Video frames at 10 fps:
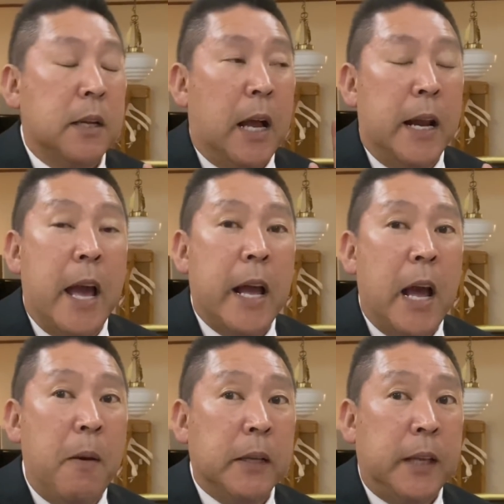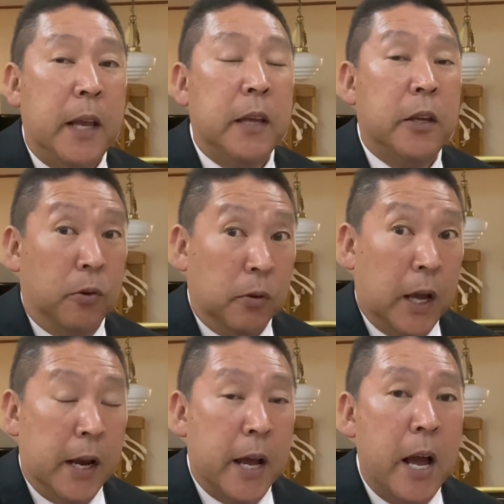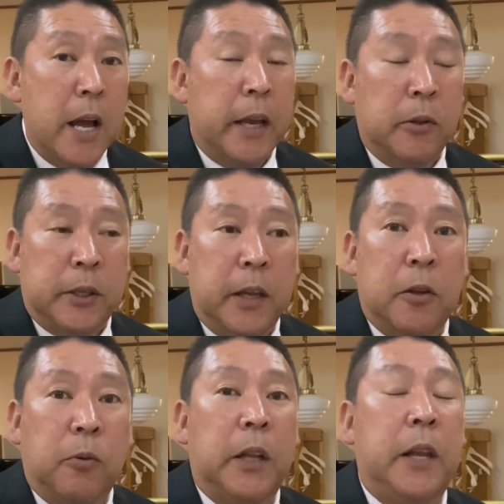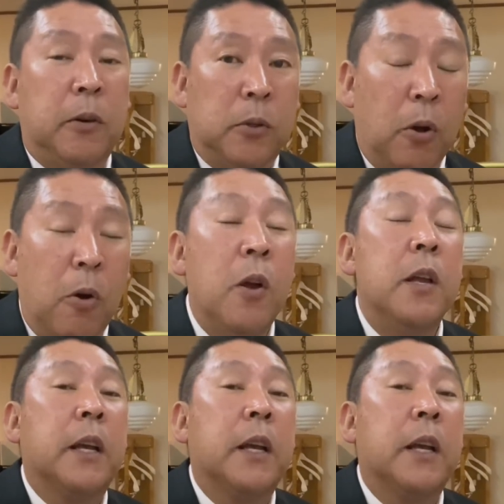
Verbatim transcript: 神奈川選挙区、神奈川県の選挙区で出ると、